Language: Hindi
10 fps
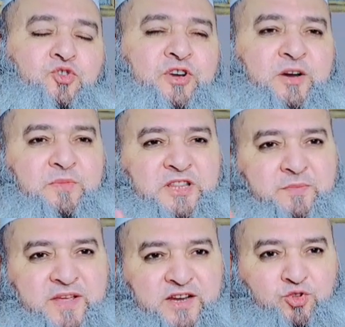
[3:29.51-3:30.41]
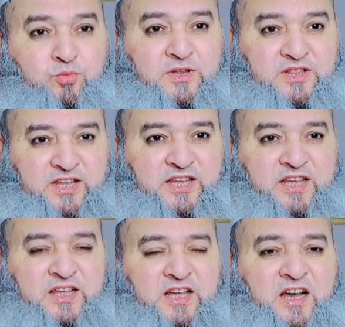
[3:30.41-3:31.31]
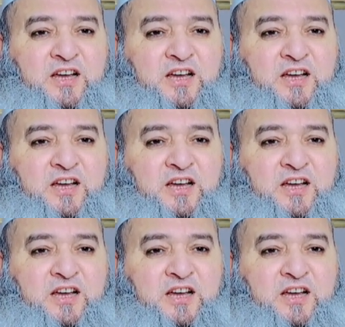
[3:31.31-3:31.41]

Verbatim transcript: जो नेमतें मैंने तुम्हें दी हैं